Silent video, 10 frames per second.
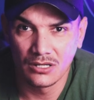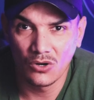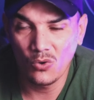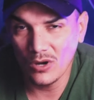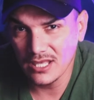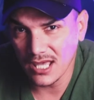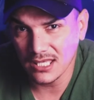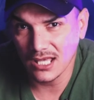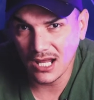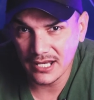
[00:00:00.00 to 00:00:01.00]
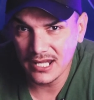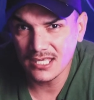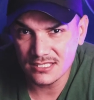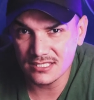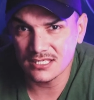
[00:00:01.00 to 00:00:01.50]
هو يحكي عن
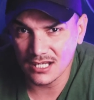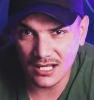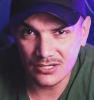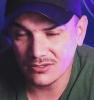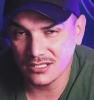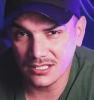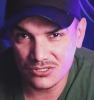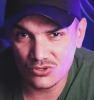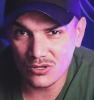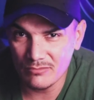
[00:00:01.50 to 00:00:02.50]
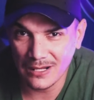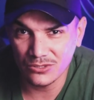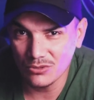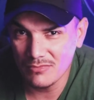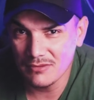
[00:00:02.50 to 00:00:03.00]
الناس القانون هذا شغل
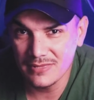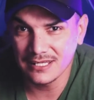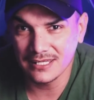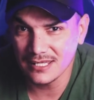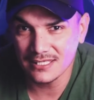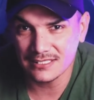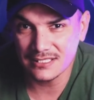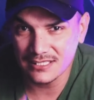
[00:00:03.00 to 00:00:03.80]
مخدوم ما بين الناس